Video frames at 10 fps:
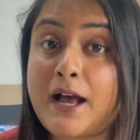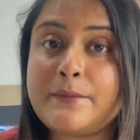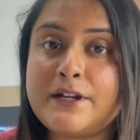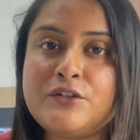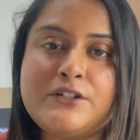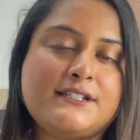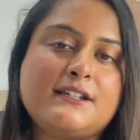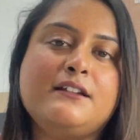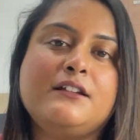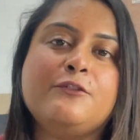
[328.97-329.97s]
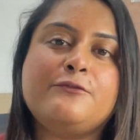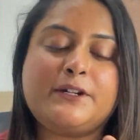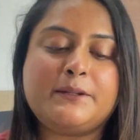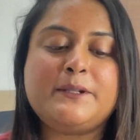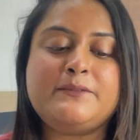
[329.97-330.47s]
আমার হয়েছে
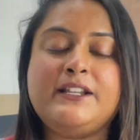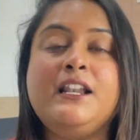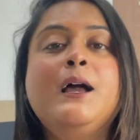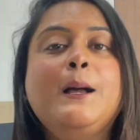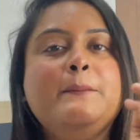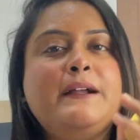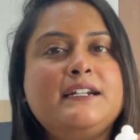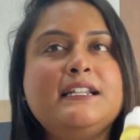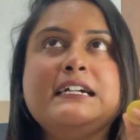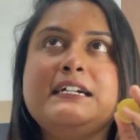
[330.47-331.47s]
আনকমফোর্টেবল ফিল বাট